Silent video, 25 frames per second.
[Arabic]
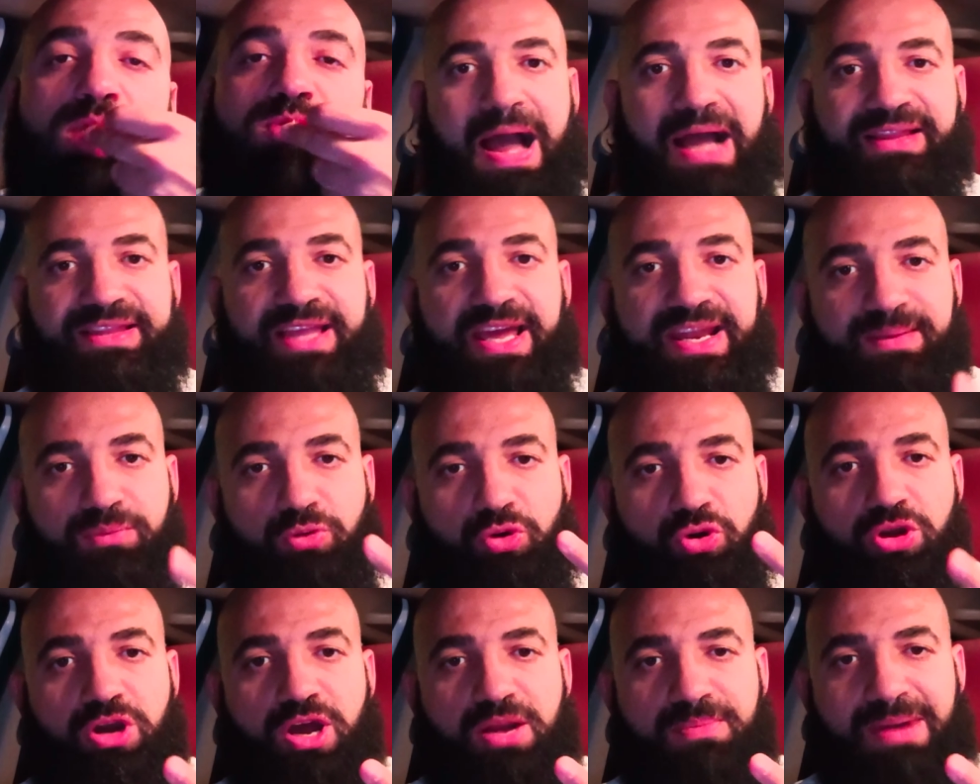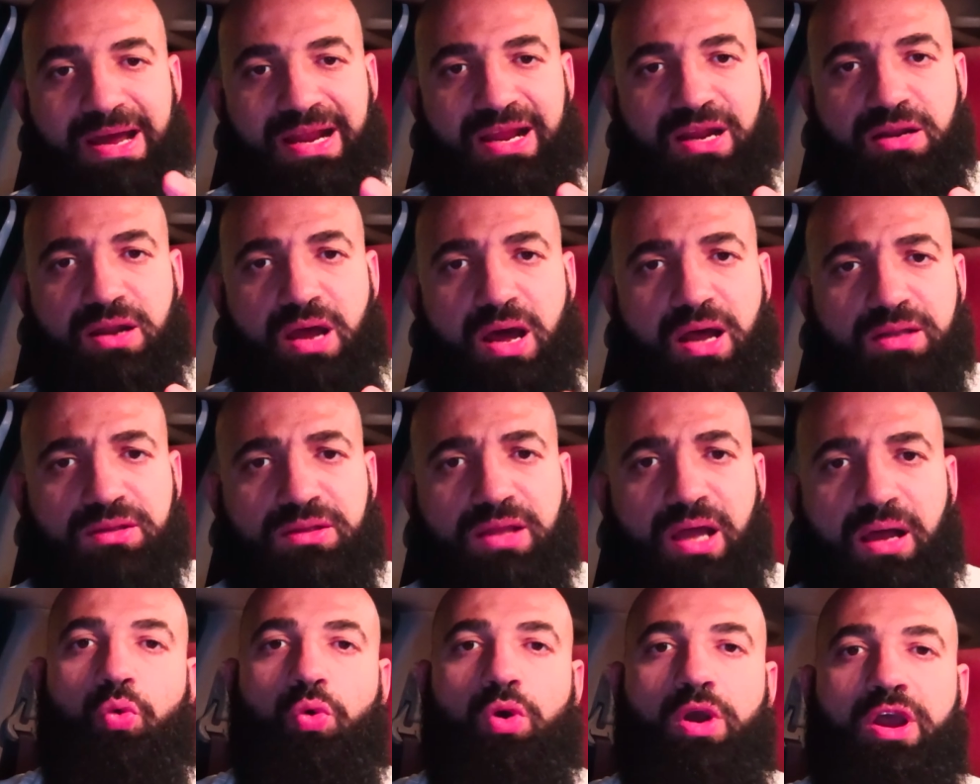عتاني برجر معانا
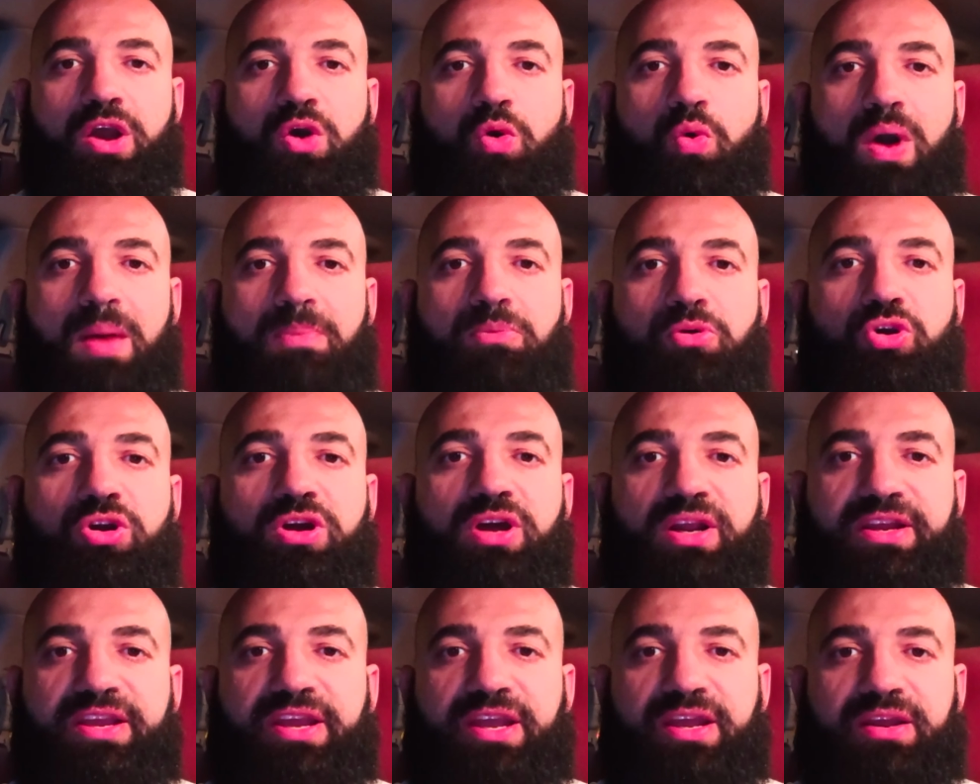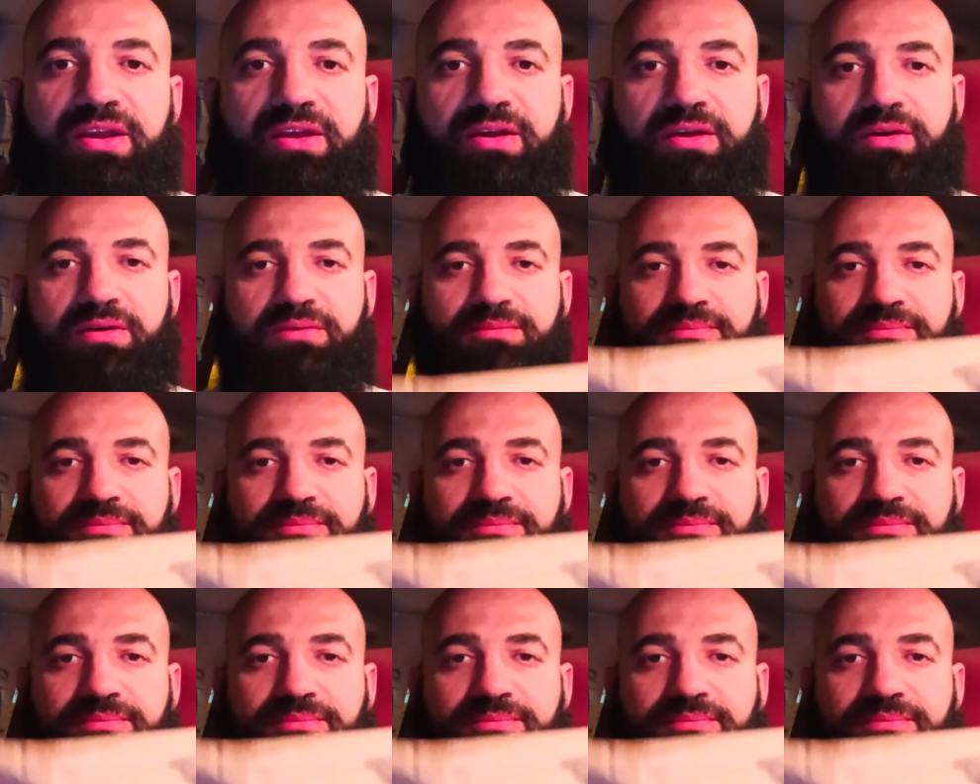النهارده وهو برجر كينج